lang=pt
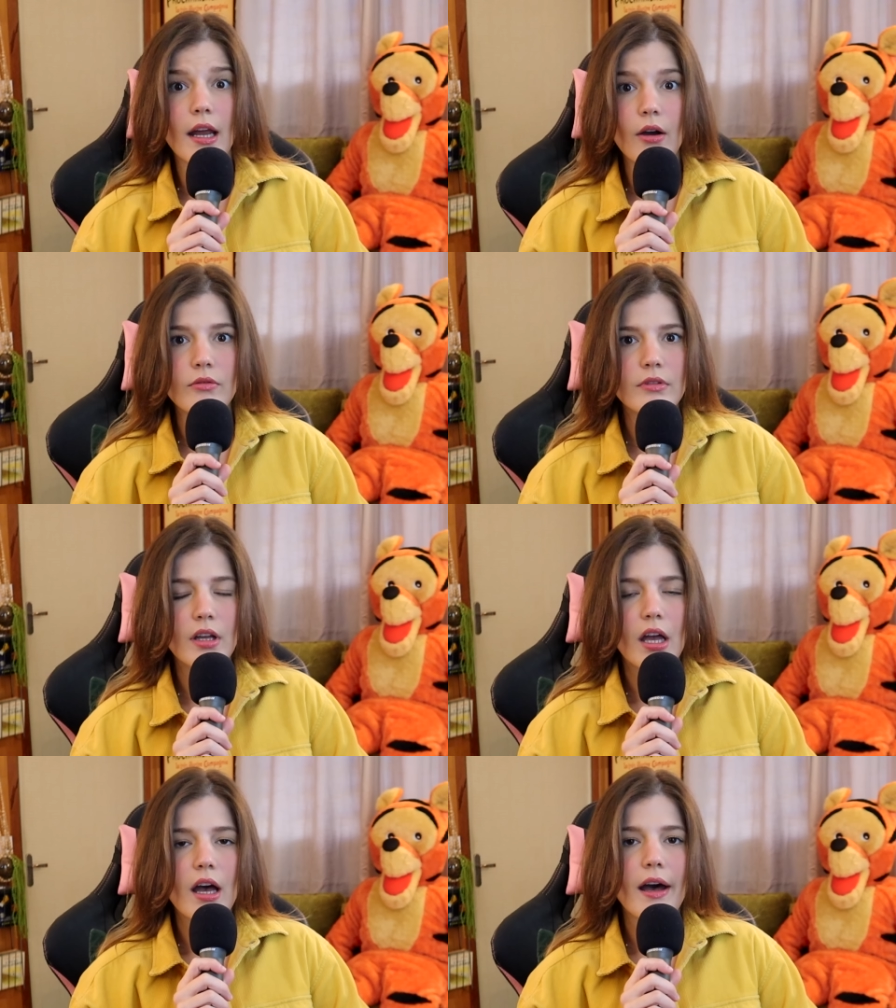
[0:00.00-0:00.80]
Não?
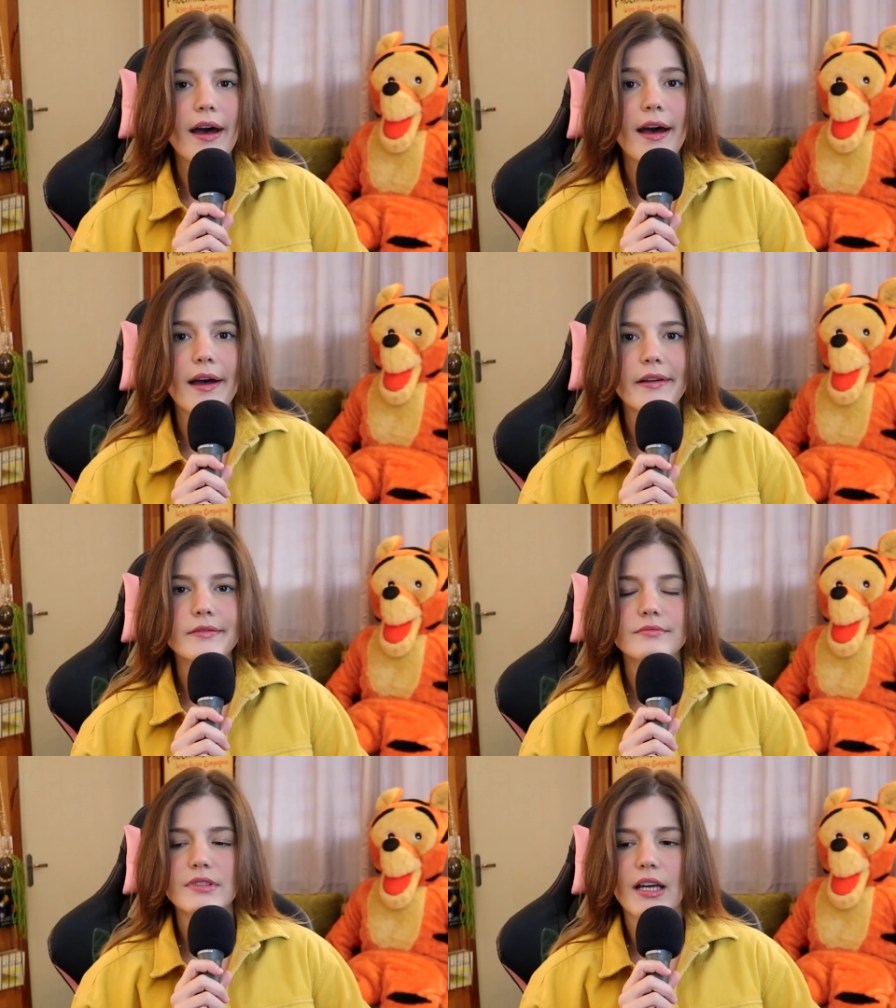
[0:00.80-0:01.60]
Ah,
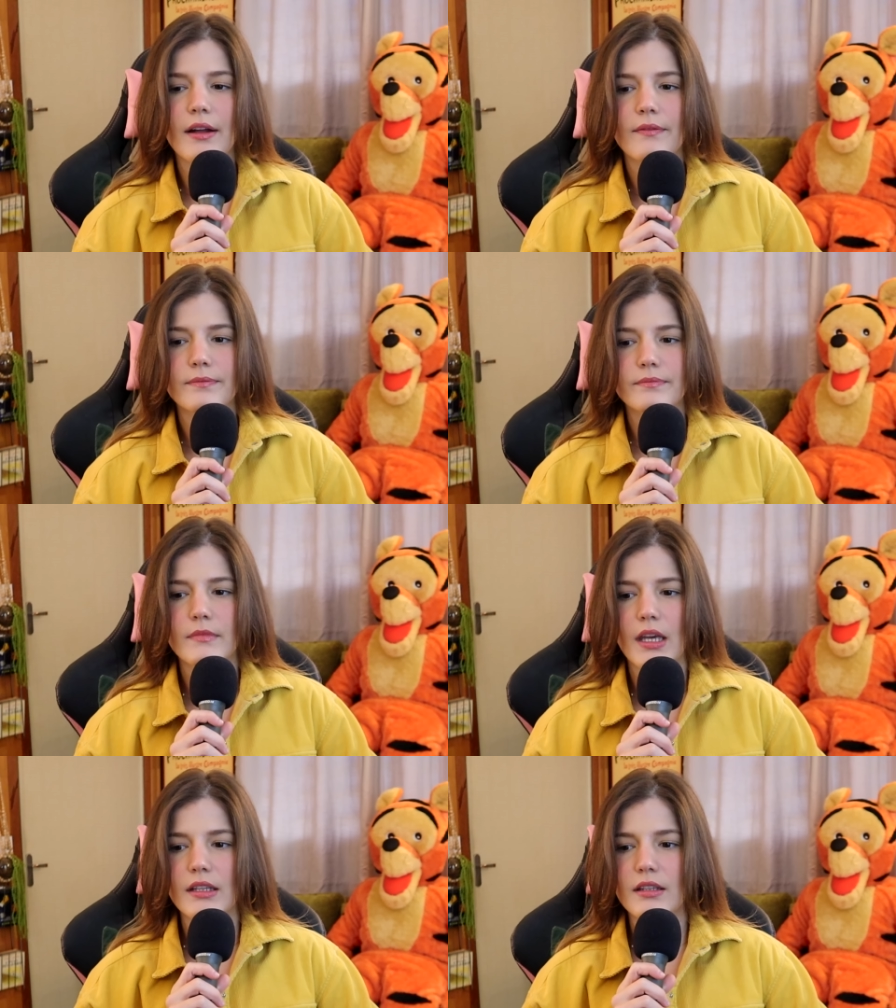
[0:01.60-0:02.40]
tá.
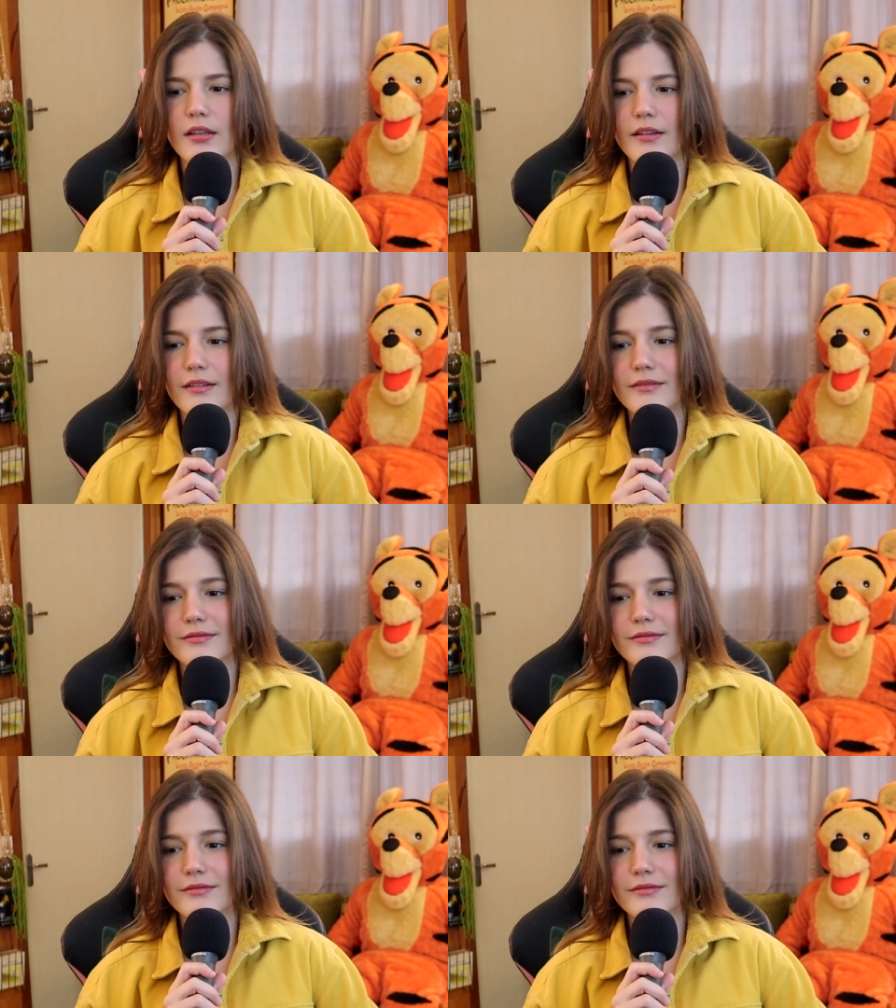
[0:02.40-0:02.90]
É que